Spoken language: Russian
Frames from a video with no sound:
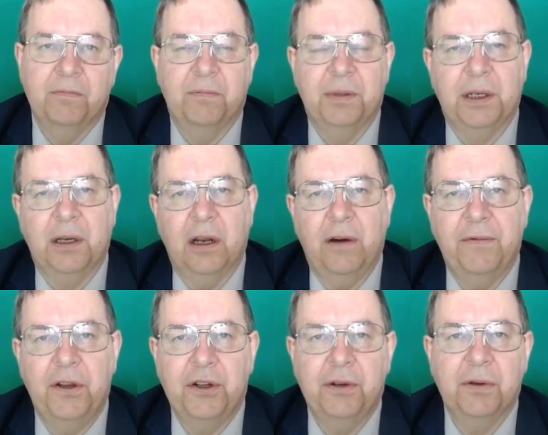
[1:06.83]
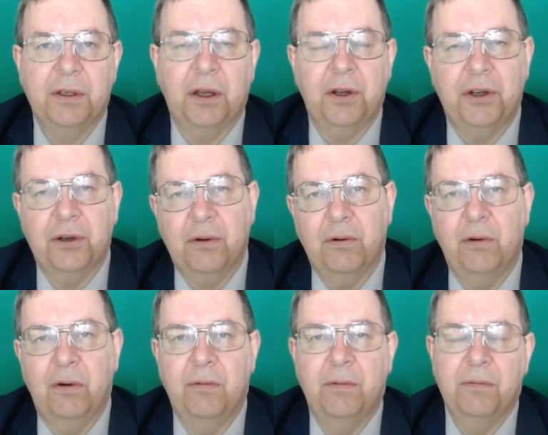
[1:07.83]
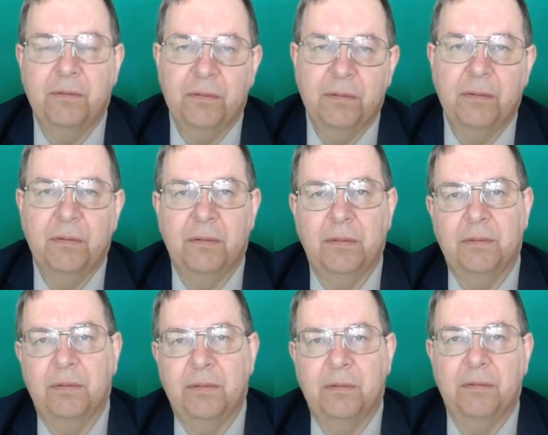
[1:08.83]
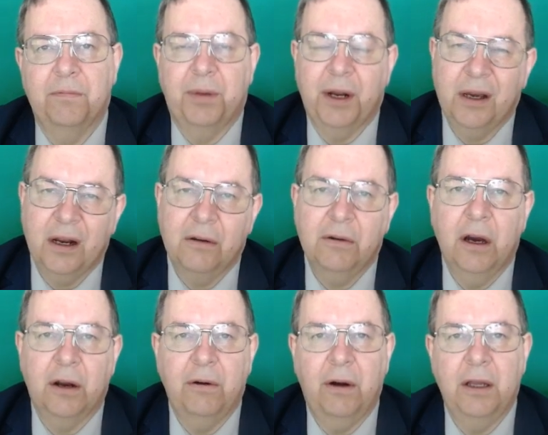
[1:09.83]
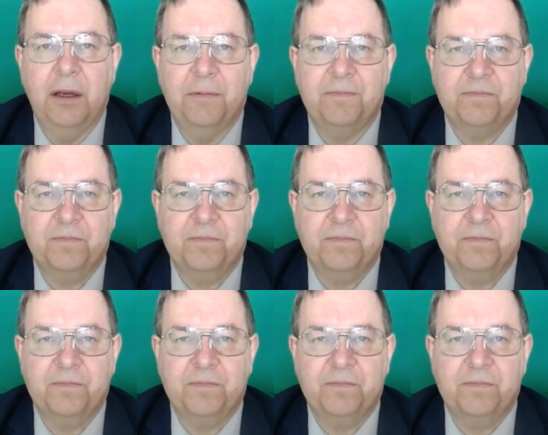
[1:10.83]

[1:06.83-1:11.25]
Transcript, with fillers: сыграл в ничью с Грещуком, проиграл Караване.